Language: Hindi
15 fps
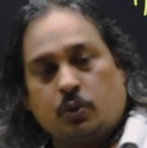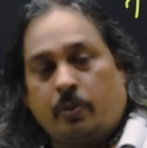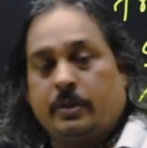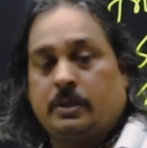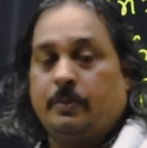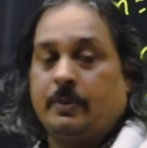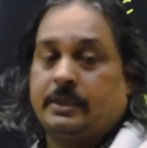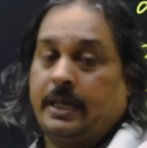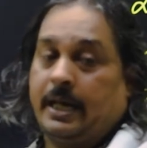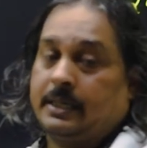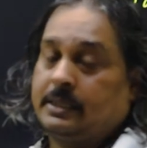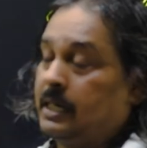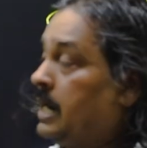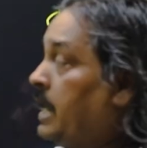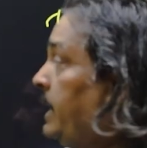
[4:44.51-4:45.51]
चौबीस में से
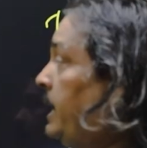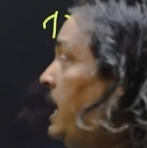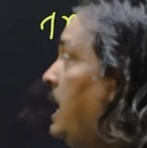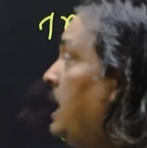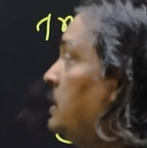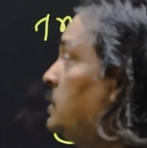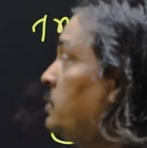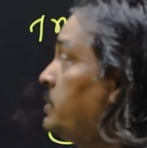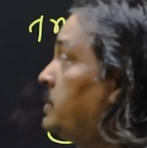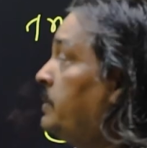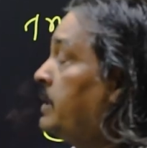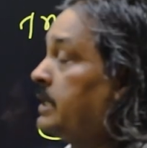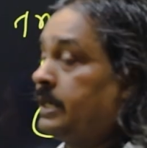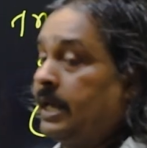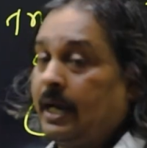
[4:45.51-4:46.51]
एक चला गया चौबीस
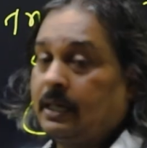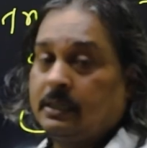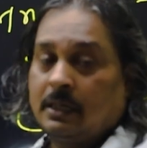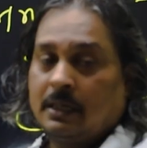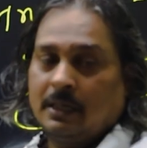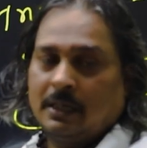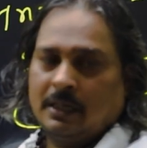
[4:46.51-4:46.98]
में से एक